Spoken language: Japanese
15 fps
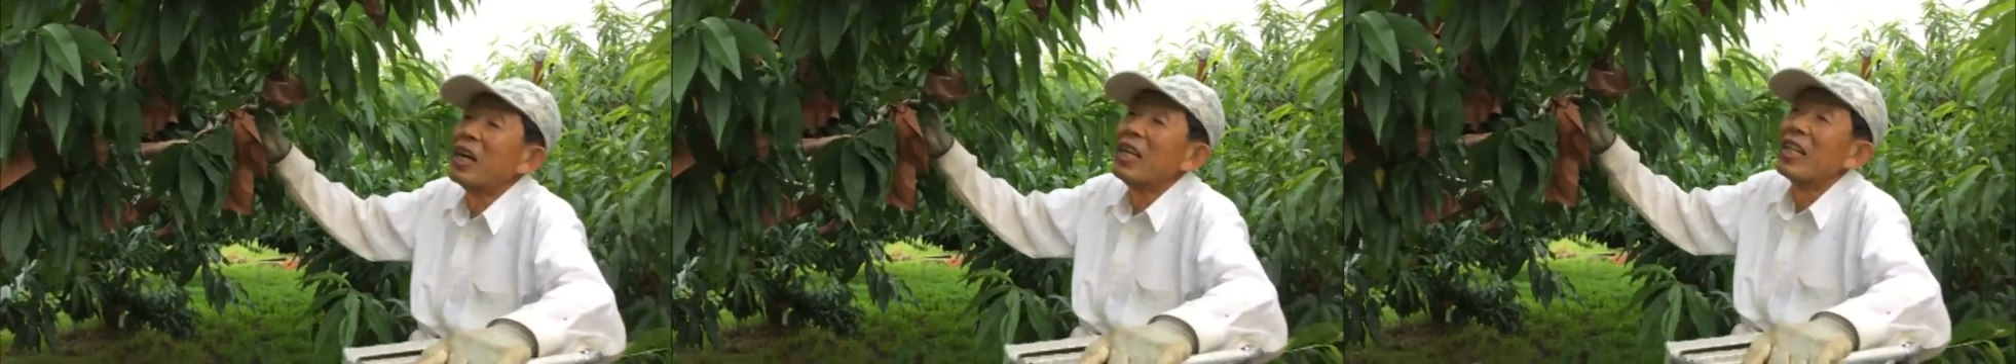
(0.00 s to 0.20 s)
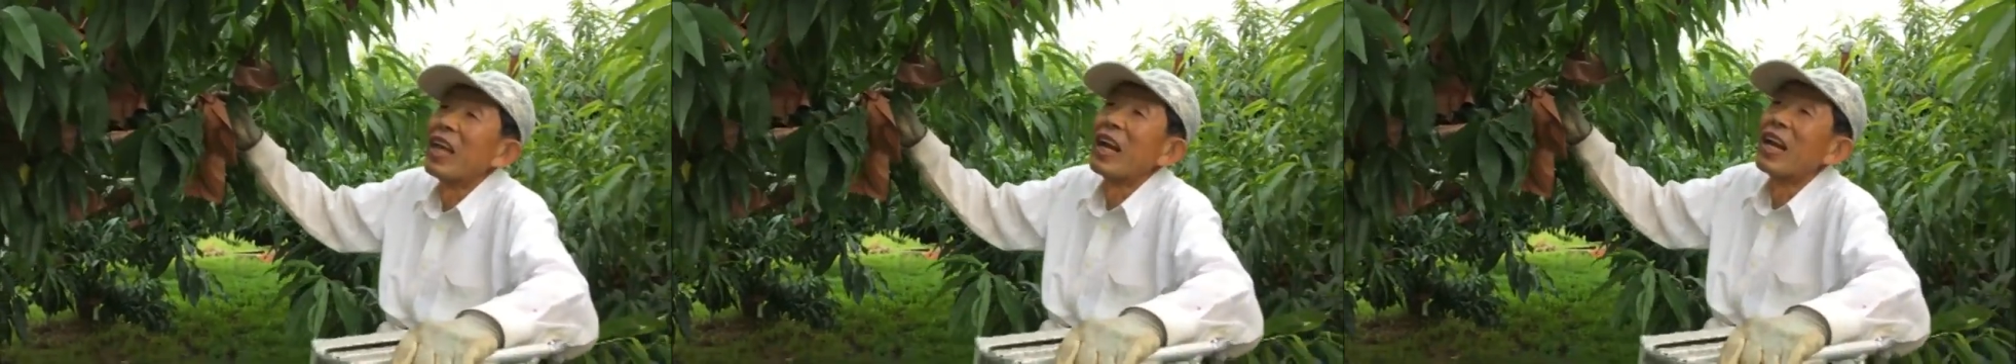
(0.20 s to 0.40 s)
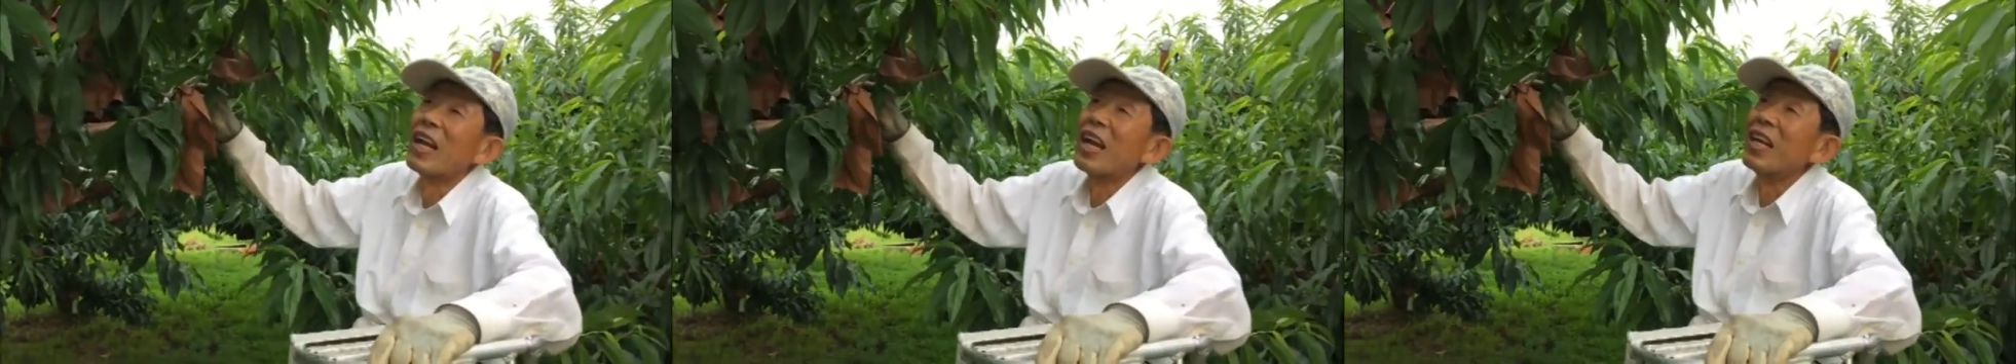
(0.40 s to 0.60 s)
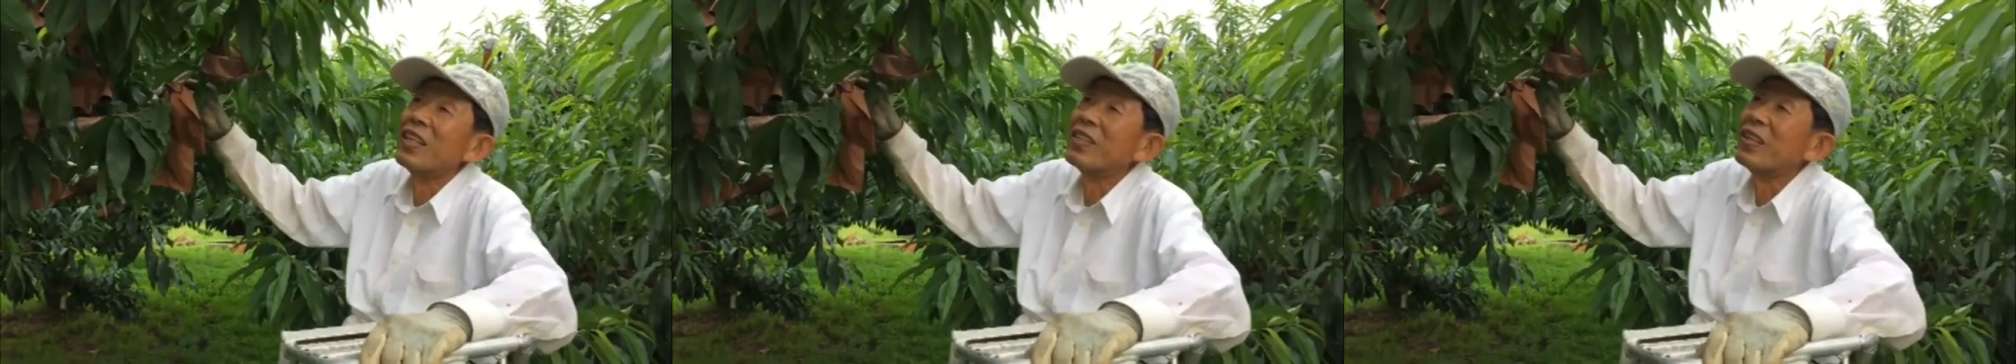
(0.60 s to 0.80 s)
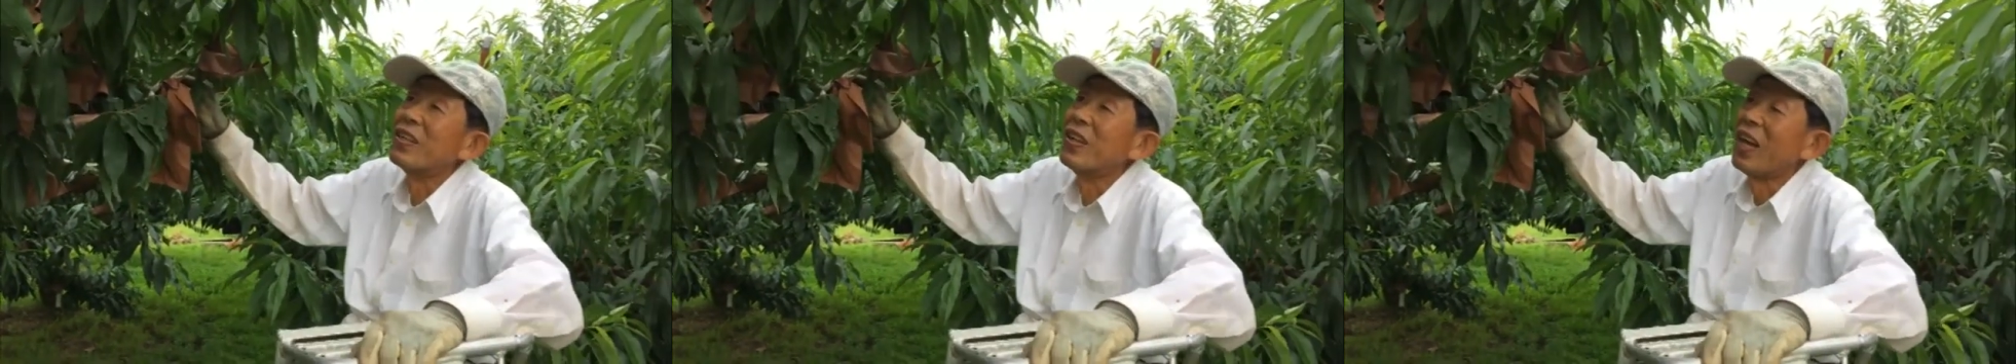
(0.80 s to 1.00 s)
えにならない
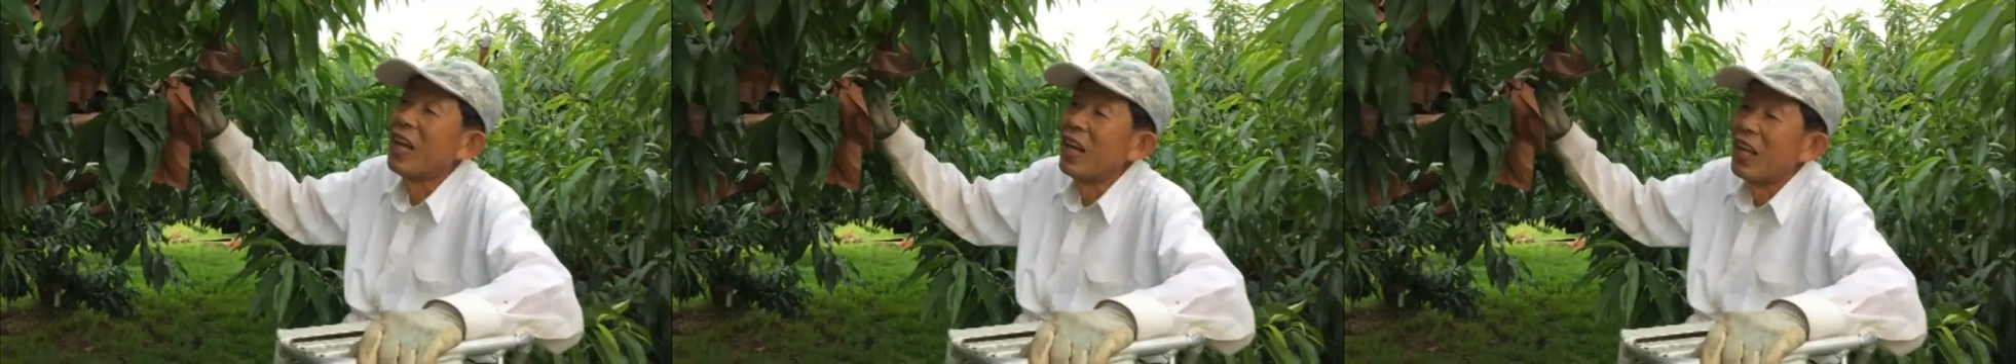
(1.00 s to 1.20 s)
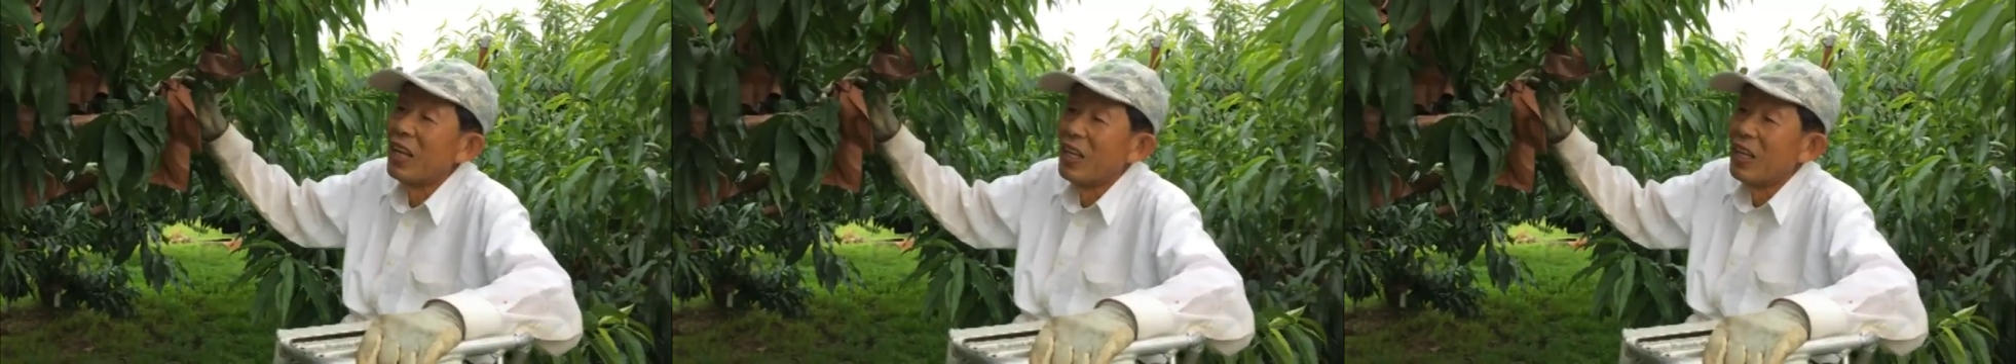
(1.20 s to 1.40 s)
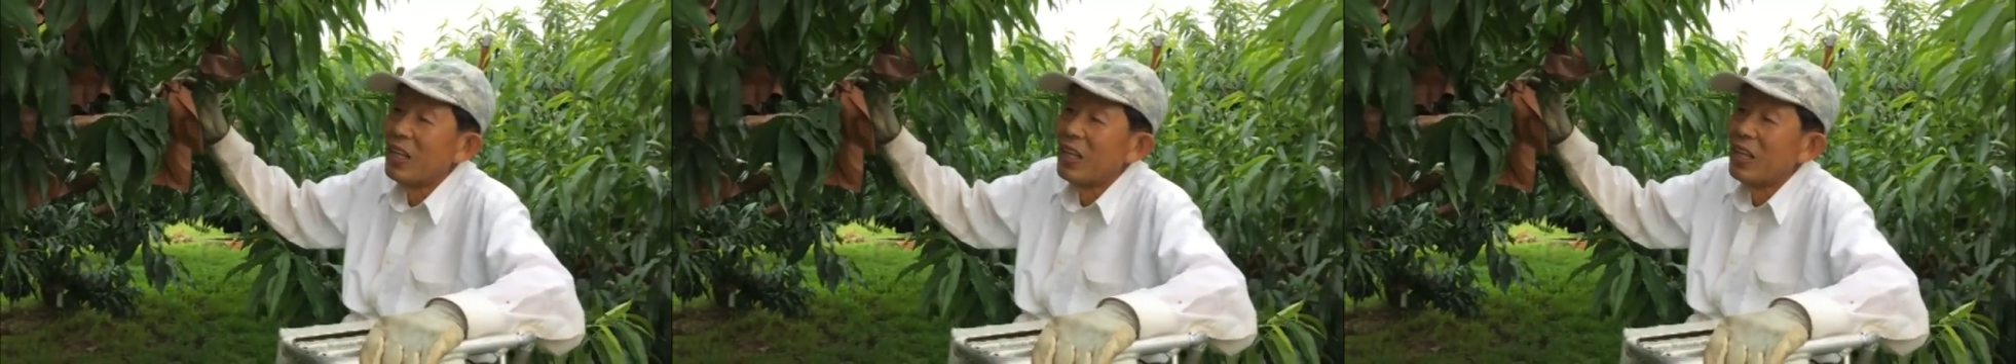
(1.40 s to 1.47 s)
ですよね。